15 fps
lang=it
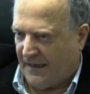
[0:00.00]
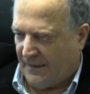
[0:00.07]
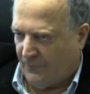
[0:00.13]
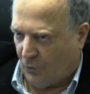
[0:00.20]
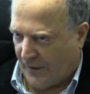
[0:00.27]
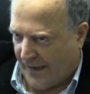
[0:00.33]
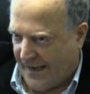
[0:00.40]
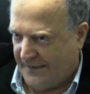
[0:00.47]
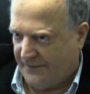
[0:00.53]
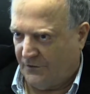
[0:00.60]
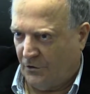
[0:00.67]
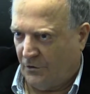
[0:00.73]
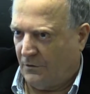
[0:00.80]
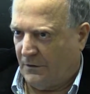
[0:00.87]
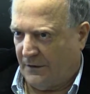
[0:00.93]

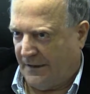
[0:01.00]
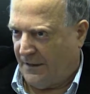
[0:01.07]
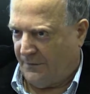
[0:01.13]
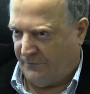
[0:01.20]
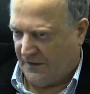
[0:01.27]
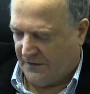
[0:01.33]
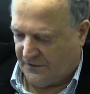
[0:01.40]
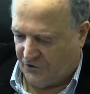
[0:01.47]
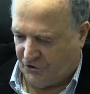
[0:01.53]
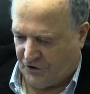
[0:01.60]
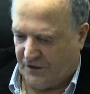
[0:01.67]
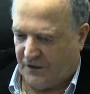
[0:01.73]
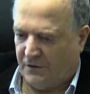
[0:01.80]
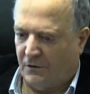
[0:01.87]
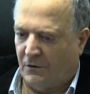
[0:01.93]
lavorando e via
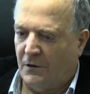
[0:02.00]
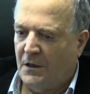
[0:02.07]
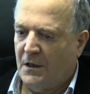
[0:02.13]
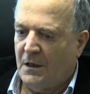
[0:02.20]
dicendo